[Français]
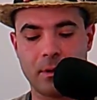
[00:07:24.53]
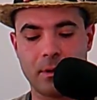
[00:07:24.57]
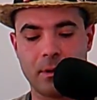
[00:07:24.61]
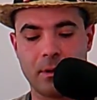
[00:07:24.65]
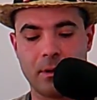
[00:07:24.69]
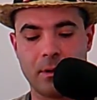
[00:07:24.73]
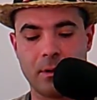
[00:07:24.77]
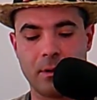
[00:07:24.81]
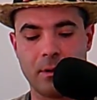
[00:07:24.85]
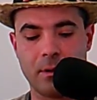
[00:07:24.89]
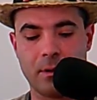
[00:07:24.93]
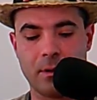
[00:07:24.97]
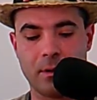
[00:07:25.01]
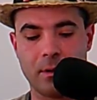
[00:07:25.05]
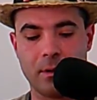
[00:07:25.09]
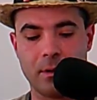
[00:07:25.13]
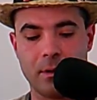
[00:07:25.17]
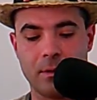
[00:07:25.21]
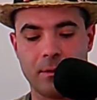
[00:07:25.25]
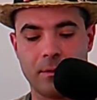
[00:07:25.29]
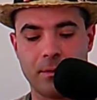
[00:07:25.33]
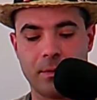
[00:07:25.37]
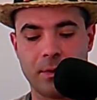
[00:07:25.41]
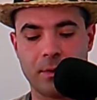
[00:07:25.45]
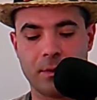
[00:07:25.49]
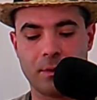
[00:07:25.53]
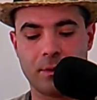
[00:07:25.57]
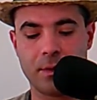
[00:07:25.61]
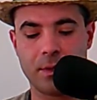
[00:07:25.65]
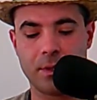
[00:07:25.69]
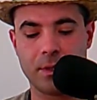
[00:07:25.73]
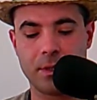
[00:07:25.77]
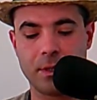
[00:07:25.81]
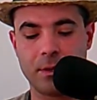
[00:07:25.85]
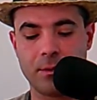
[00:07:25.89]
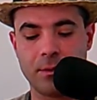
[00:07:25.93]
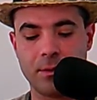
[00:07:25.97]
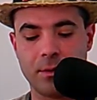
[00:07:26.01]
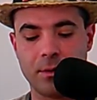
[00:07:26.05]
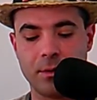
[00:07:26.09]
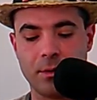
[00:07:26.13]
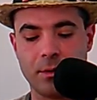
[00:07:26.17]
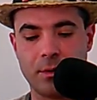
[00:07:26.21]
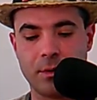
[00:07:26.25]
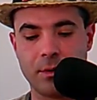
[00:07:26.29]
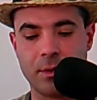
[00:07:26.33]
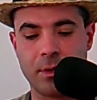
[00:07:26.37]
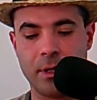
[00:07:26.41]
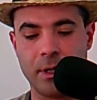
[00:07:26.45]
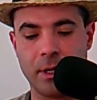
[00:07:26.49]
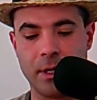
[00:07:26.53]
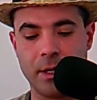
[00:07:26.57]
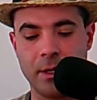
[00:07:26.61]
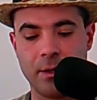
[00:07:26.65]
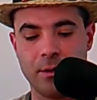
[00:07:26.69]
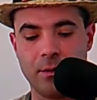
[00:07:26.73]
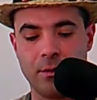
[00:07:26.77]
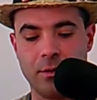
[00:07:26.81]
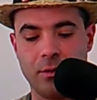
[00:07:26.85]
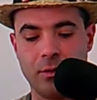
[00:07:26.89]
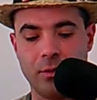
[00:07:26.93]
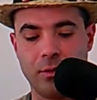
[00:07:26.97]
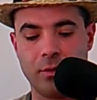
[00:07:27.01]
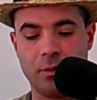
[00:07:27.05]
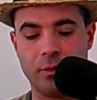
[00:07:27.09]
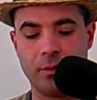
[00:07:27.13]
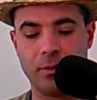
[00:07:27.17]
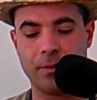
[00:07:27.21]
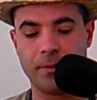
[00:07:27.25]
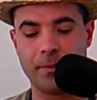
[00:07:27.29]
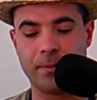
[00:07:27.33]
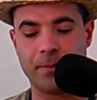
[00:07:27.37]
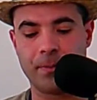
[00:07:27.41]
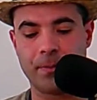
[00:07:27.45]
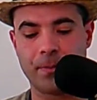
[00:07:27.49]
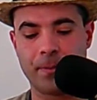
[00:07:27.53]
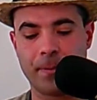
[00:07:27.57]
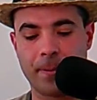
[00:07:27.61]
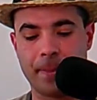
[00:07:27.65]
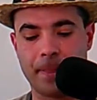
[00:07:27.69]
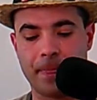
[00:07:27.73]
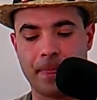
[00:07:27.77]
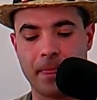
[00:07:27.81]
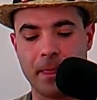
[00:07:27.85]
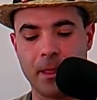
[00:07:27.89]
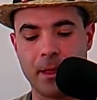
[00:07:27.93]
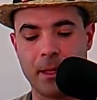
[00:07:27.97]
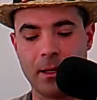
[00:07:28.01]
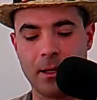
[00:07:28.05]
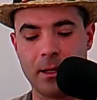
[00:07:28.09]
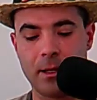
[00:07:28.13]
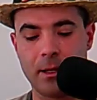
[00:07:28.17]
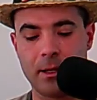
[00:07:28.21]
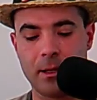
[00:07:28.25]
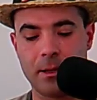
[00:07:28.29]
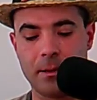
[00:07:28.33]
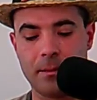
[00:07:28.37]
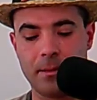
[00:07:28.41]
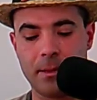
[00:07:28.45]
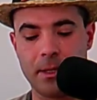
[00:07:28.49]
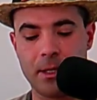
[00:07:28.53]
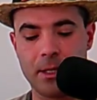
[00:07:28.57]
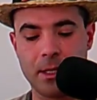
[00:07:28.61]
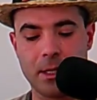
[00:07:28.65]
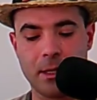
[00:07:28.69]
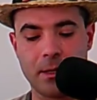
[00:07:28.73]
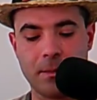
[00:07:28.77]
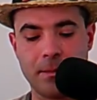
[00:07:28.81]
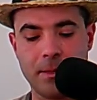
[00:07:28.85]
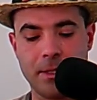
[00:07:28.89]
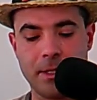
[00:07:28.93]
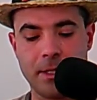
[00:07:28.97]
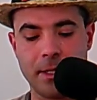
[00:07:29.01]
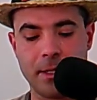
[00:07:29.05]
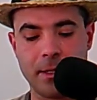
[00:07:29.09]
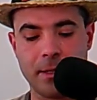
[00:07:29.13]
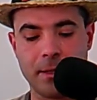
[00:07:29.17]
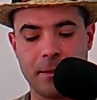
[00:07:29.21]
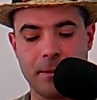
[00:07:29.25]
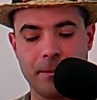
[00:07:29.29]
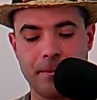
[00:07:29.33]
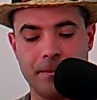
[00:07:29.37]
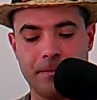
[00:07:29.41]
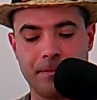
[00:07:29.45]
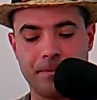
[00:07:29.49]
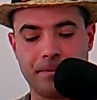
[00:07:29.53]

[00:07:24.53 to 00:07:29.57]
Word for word: Alors, pourquoi ça me reconnaît rien du tout Bizarre, bizarre.